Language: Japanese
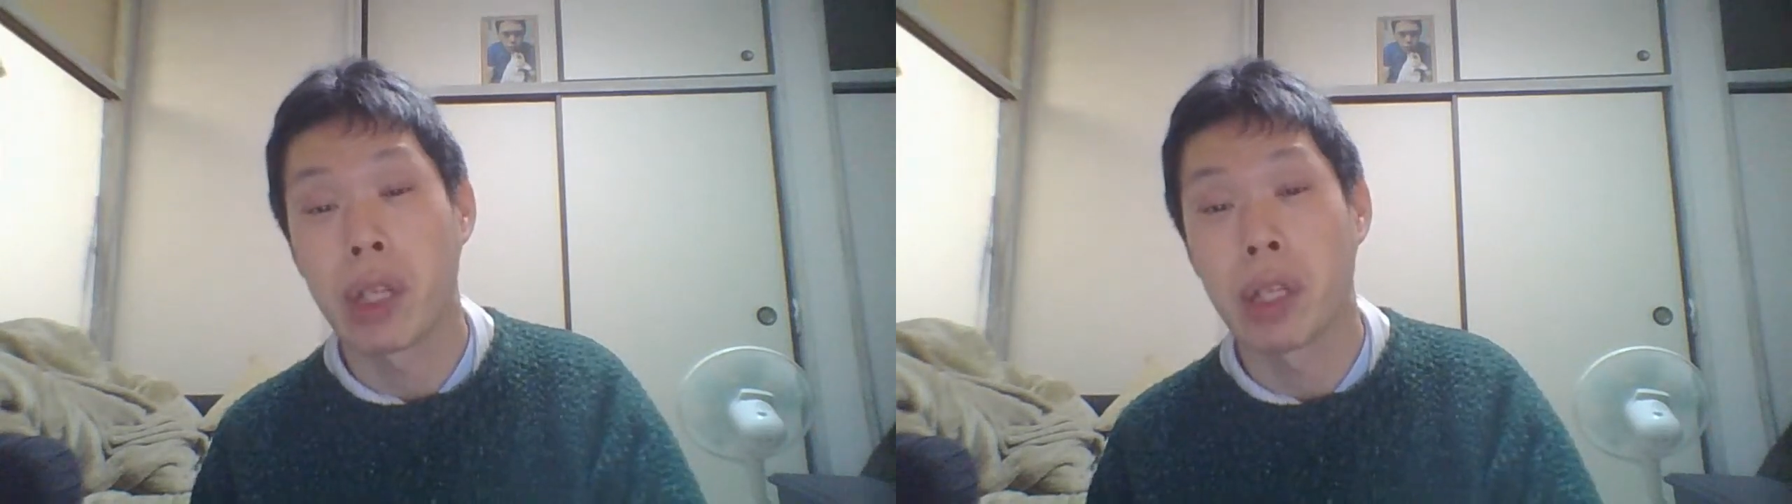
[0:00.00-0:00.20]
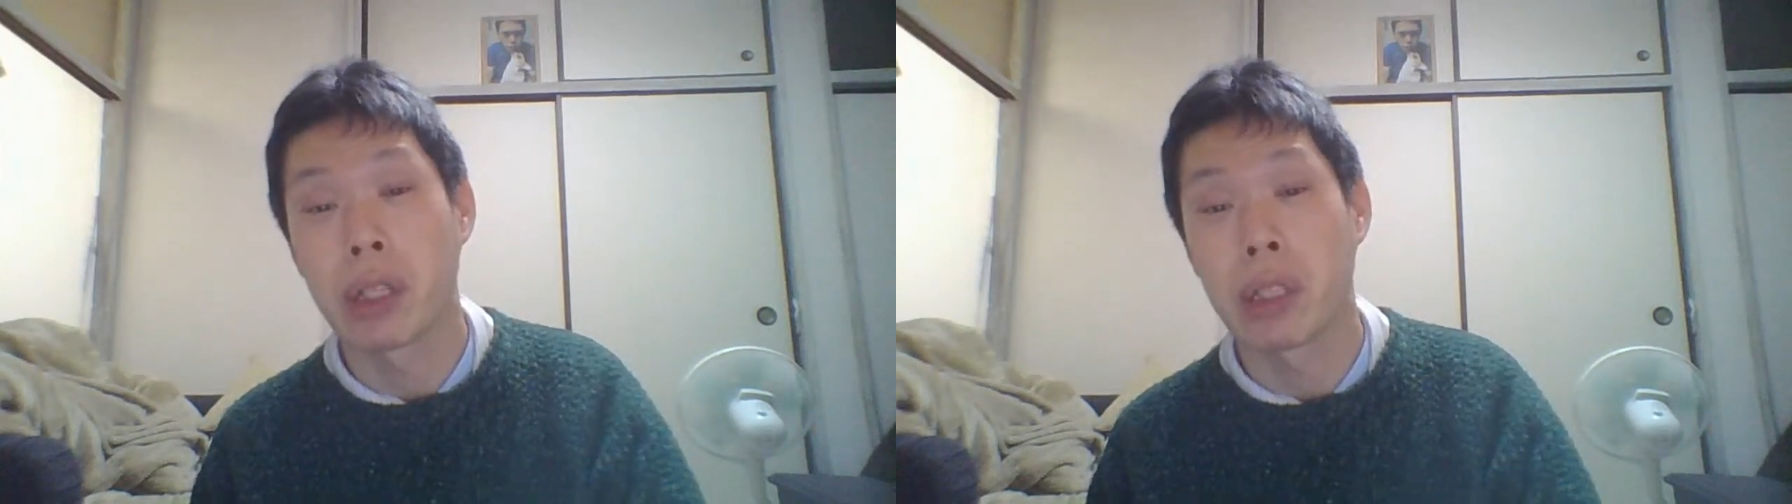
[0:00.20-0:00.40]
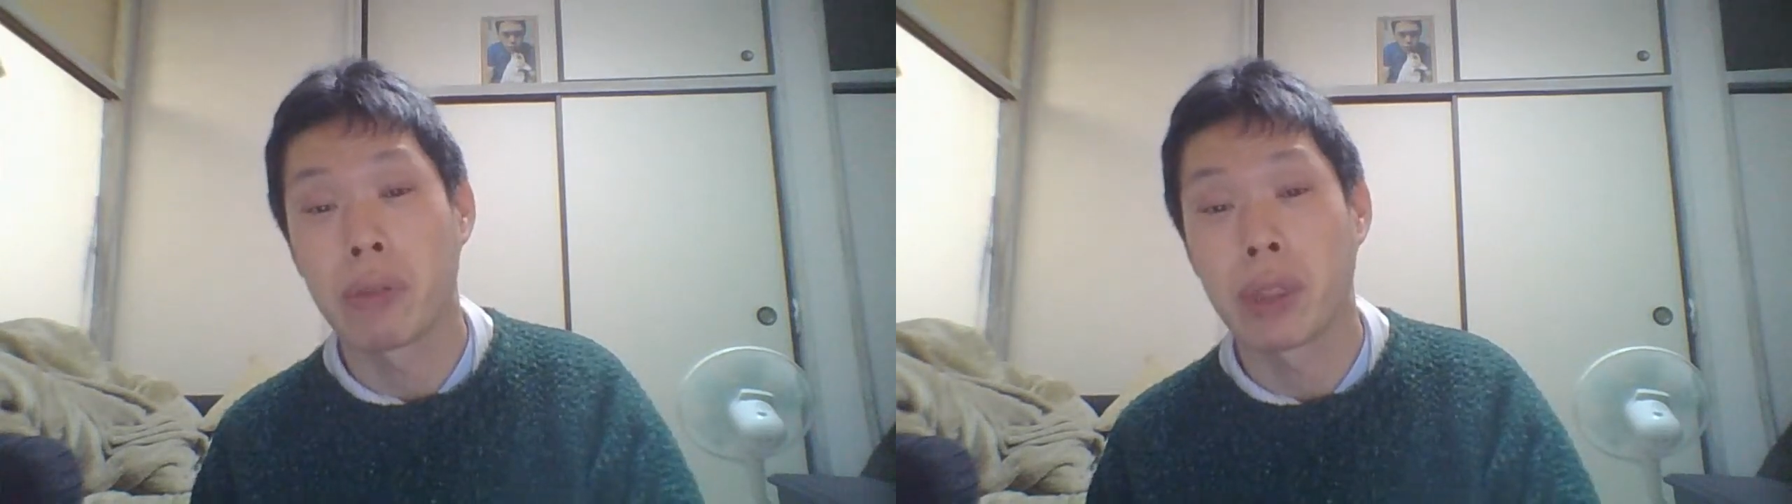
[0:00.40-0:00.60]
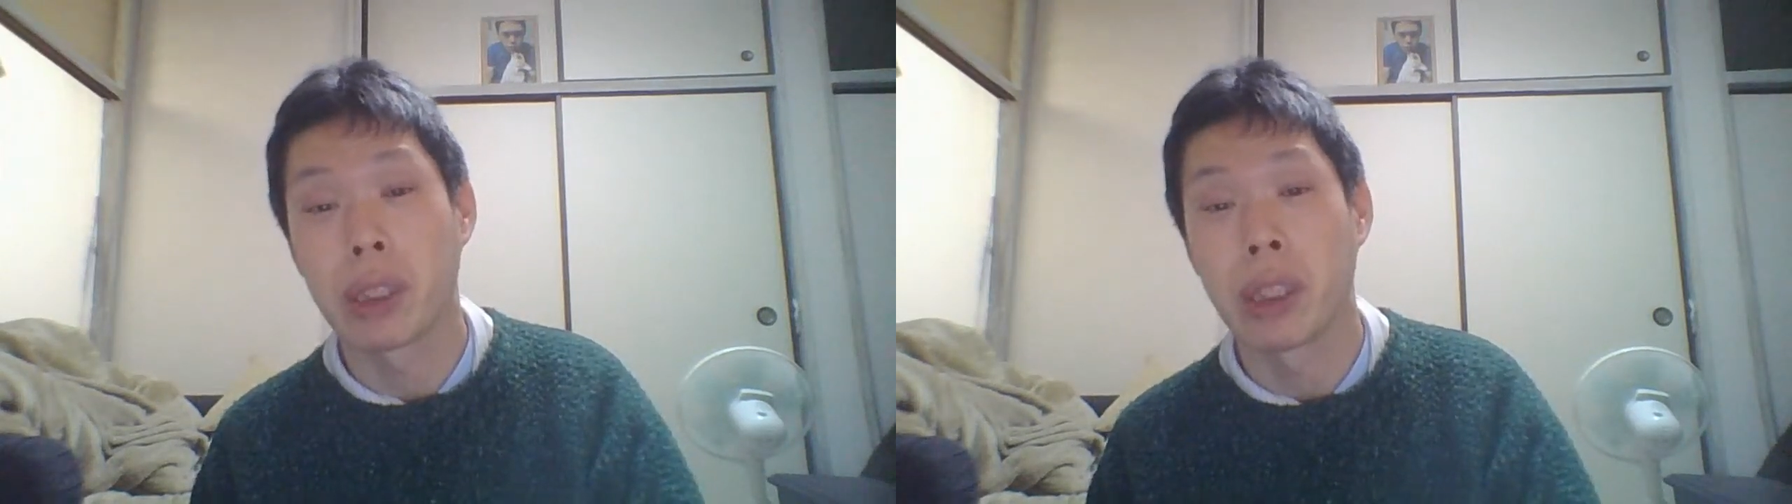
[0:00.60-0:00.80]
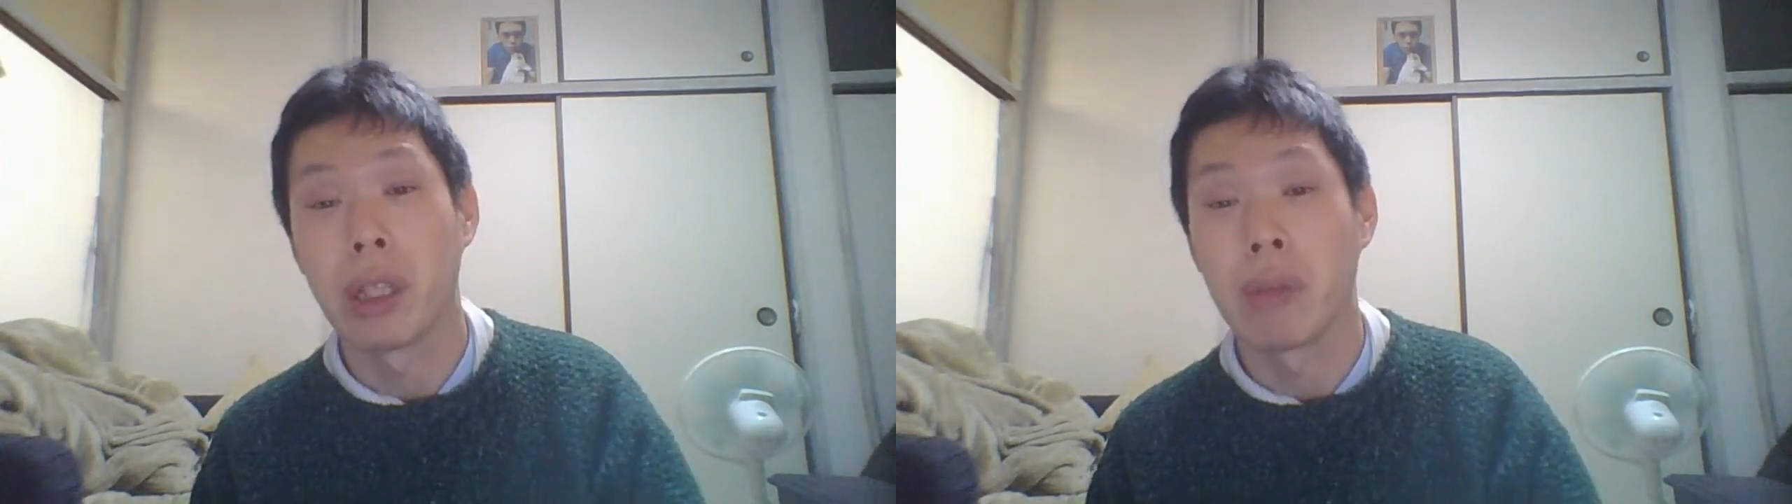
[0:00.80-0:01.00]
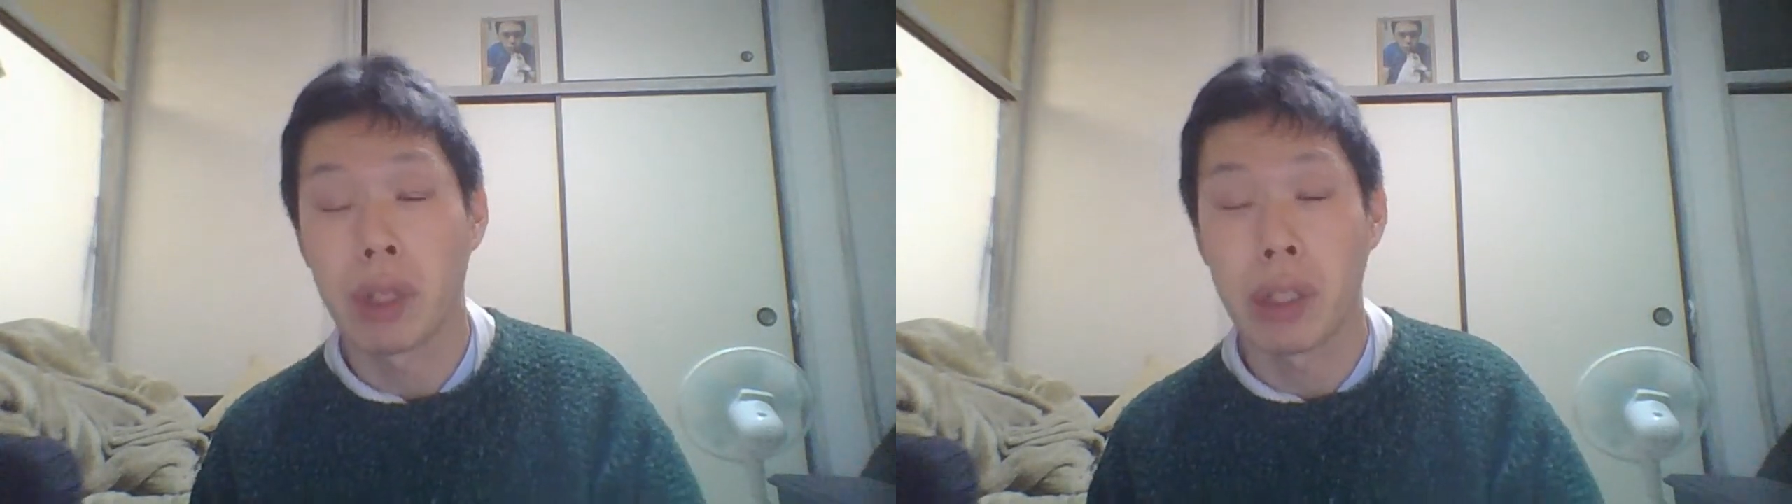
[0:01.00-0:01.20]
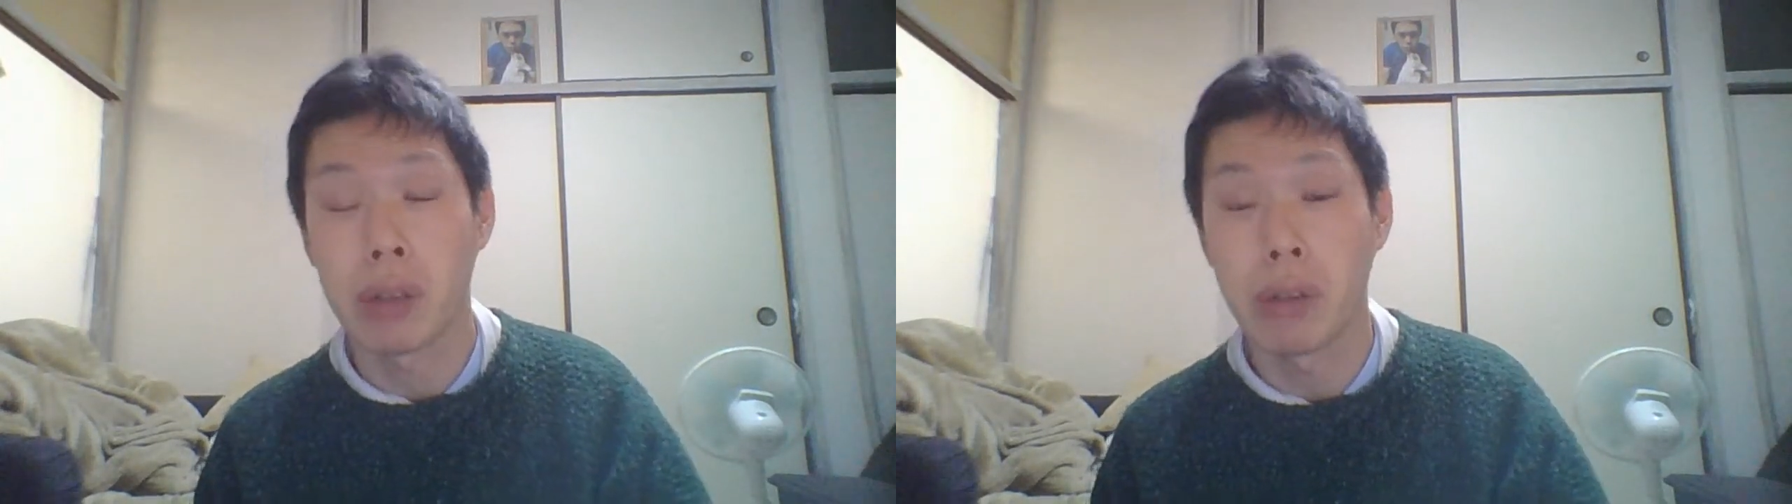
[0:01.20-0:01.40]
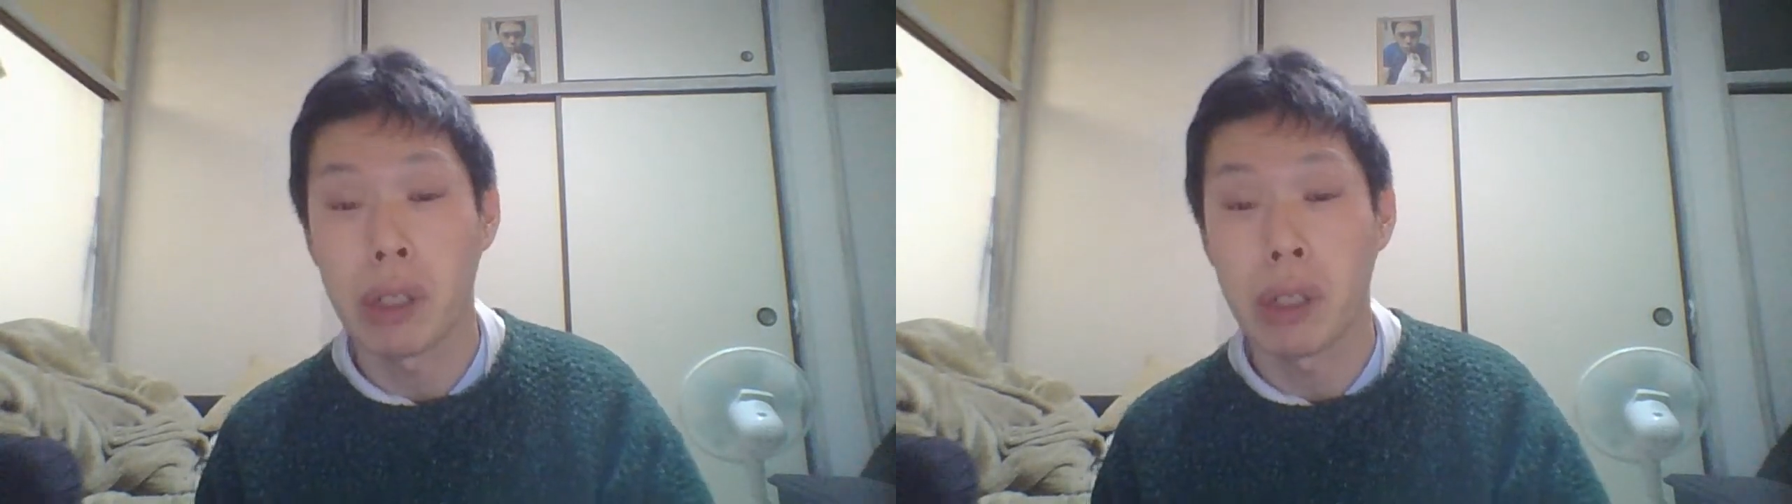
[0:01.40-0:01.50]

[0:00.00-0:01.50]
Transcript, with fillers: 低下してます。まあ皮肉で